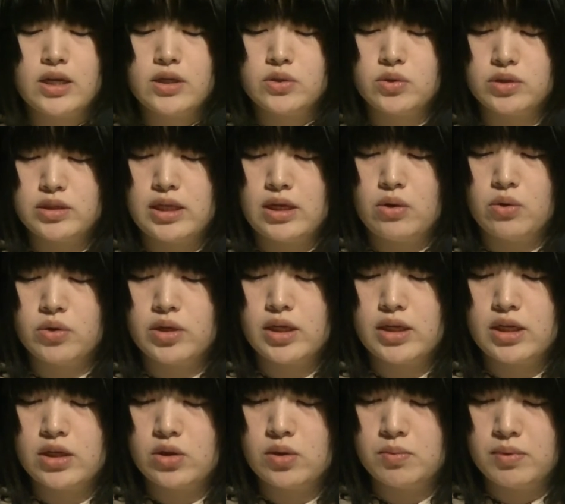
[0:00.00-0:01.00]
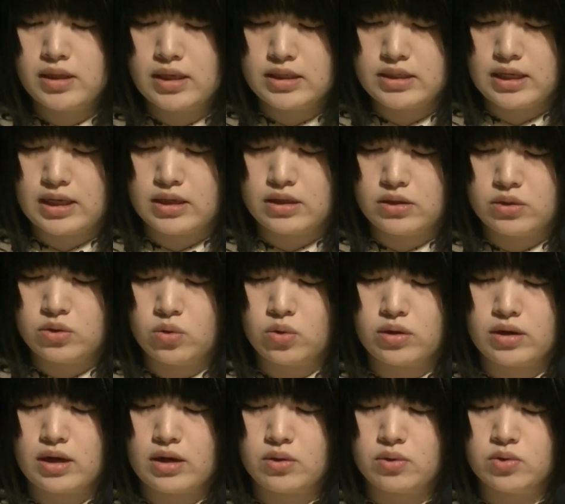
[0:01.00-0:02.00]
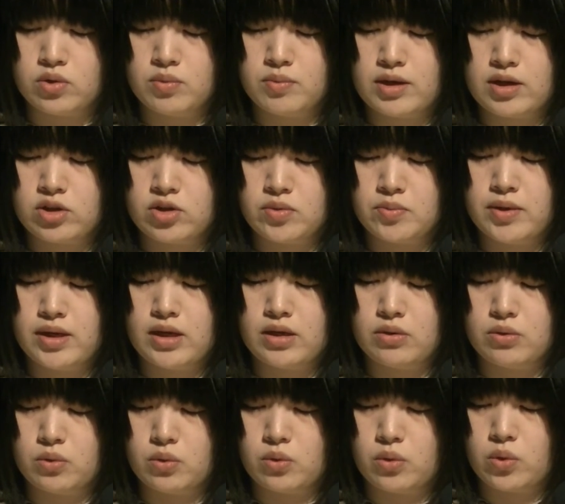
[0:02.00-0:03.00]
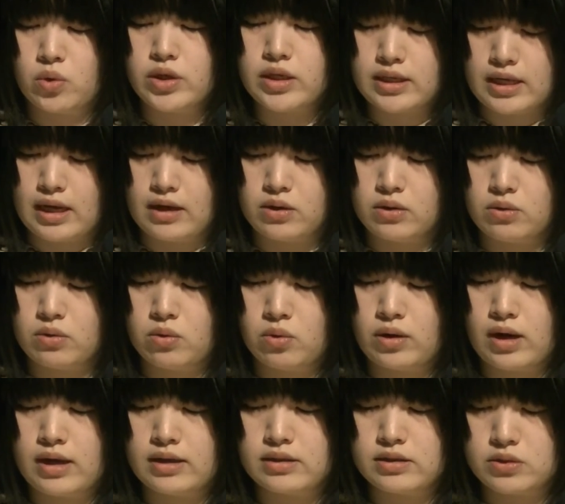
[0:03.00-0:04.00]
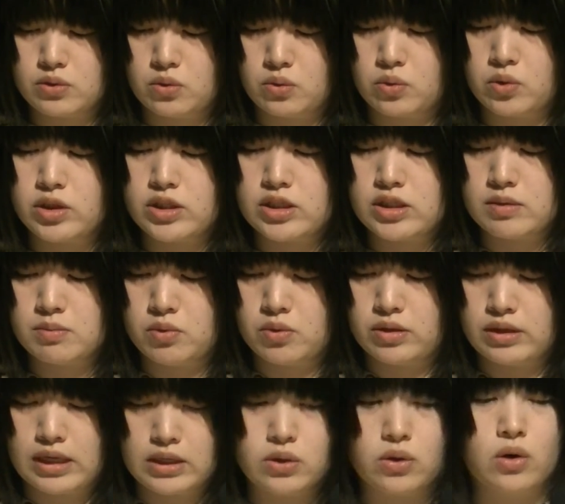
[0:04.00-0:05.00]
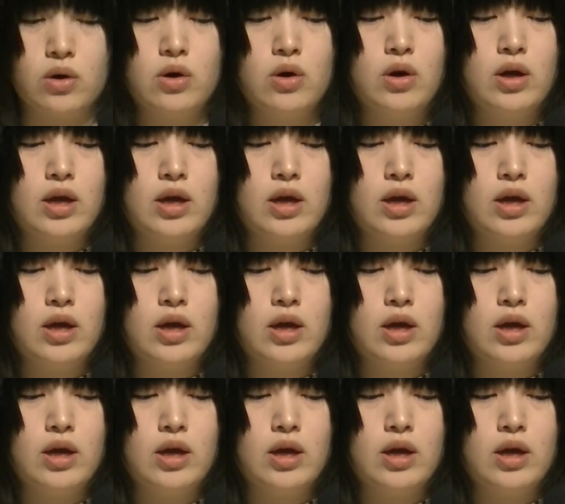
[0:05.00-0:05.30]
そしてお聞きの皆さん、どうかこの番組へのご意見、ご感想、ご質問など、